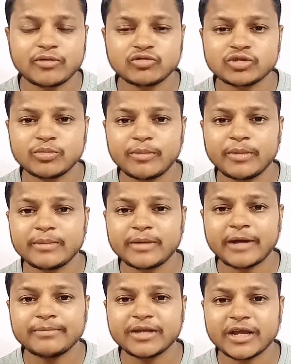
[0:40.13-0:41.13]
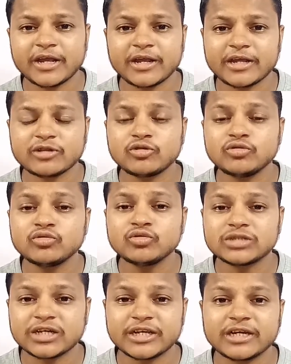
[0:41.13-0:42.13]
कुछ मोबाइल में आप देखेंगे तो
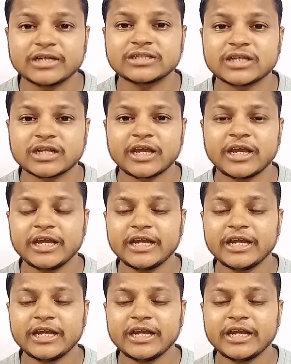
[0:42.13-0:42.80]
यूज़ नहीं कर सकते